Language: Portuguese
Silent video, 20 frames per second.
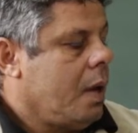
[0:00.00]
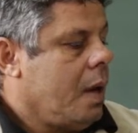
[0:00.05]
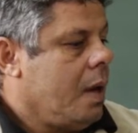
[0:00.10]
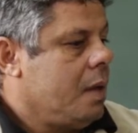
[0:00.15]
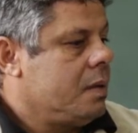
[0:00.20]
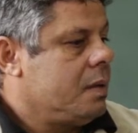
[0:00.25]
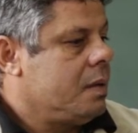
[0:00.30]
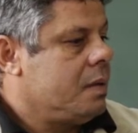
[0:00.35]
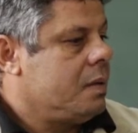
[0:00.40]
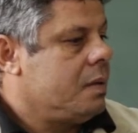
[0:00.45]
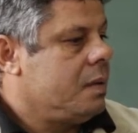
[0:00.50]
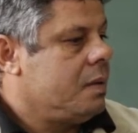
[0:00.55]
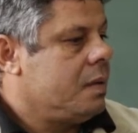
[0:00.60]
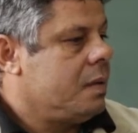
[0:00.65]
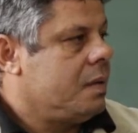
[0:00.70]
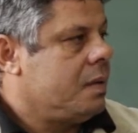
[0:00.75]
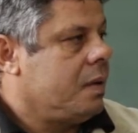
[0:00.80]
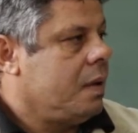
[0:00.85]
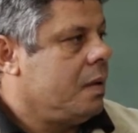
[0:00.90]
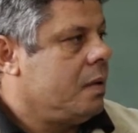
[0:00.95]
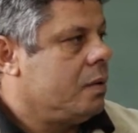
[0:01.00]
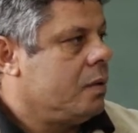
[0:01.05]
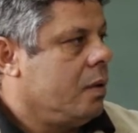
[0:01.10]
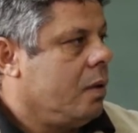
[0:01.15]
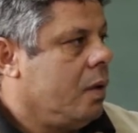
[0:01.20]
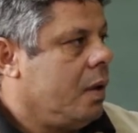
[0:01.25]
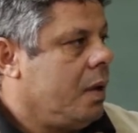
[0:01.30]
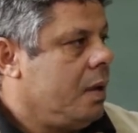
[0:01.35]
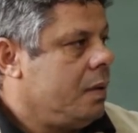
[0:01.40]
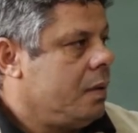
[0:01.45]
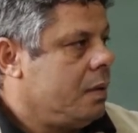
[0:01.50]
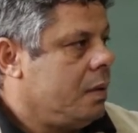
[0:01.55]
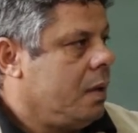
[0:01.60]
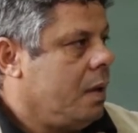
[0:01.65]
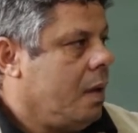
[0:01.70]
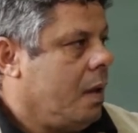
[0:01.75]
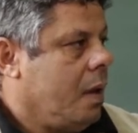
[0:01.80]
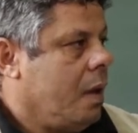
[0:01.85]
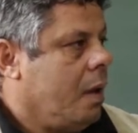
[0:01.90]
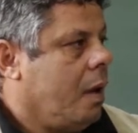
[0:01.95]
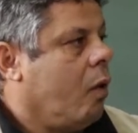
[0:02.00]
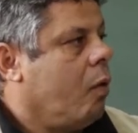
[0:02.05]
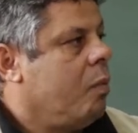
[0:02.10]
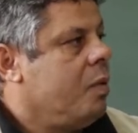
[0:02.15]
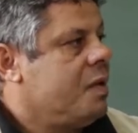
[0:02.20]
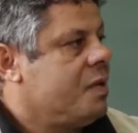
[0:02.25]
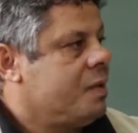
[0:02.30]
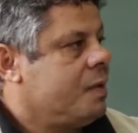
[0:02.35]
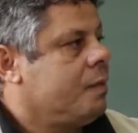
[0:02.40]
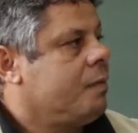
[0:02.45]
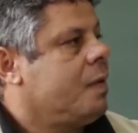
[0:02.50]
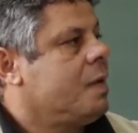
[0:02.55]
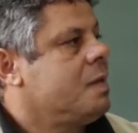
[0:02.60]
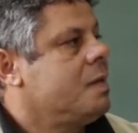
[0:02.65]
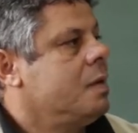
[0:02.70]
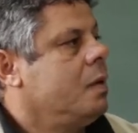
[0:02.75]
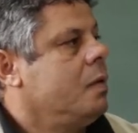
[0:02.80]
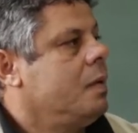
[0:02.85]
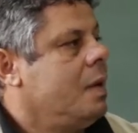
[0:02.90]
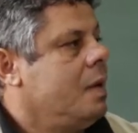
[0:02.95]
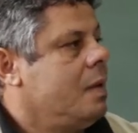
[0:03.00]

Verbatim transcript: essas 16 horas, a observação